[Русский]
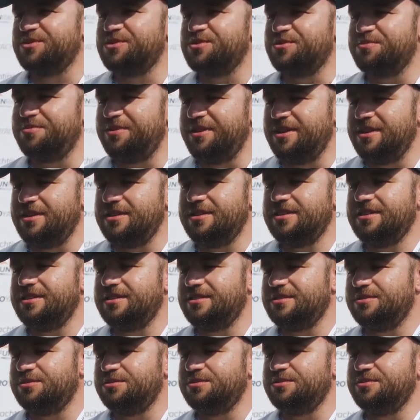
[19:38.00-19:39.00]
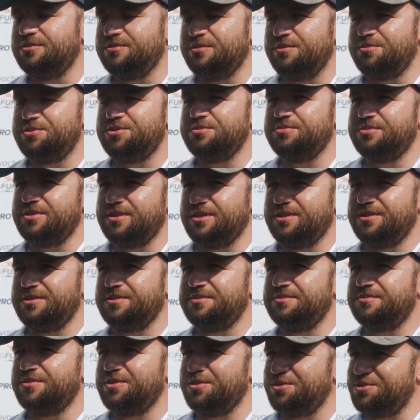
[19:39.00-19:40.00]
выступлении, он, в
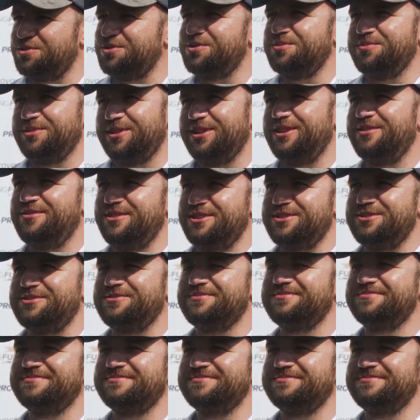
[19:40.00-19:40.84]
общем-то, тоже немаловажен.